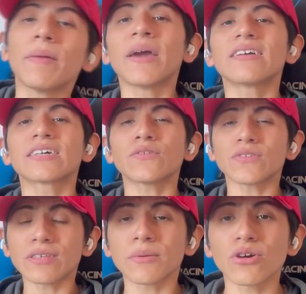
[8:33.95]
Y bien, hasta acá
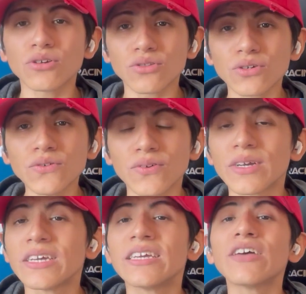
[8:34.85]
fue este video de YouTube
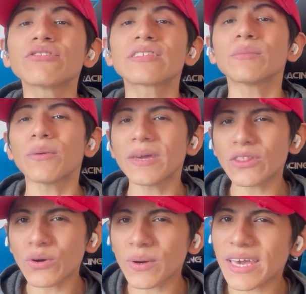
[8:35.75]
y ya nos estamos
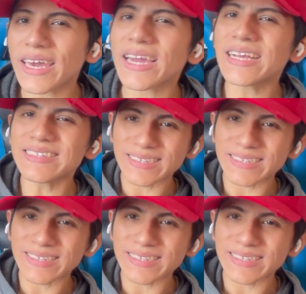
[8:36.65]
viendo en el